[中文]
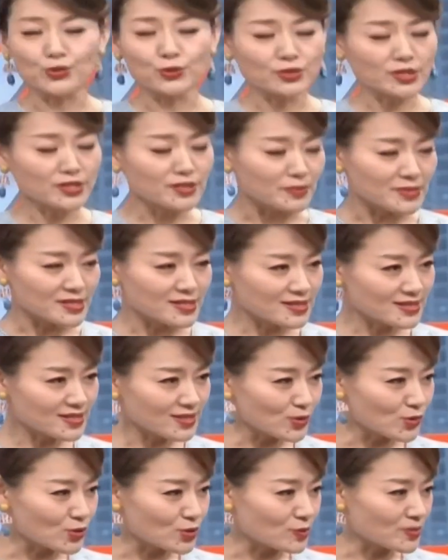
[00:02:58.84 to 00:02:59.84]
或者你们自
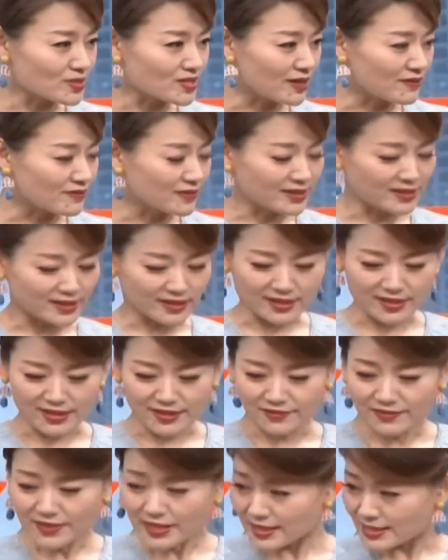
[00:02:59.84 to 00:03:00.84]
己有什么想问的，也可
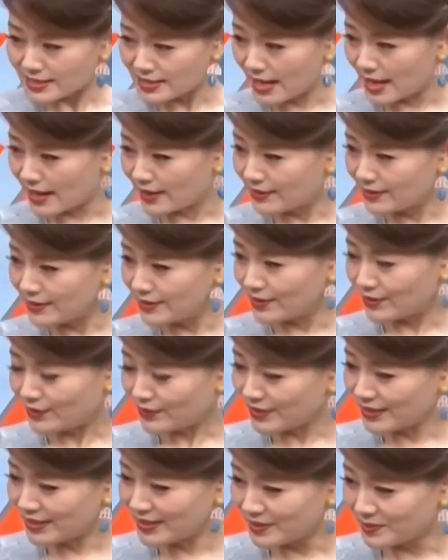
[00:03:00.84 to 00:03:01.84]
以问一下。有
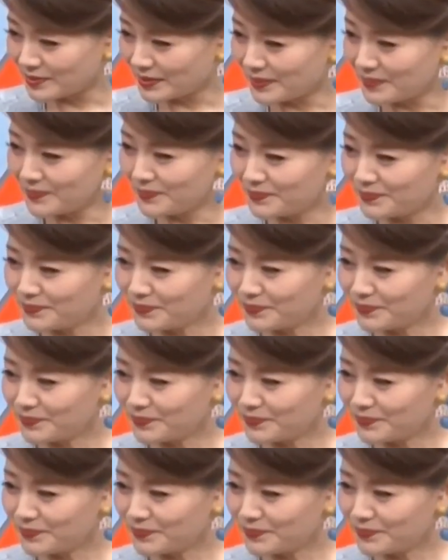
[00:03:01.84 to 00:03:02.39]
问题吗？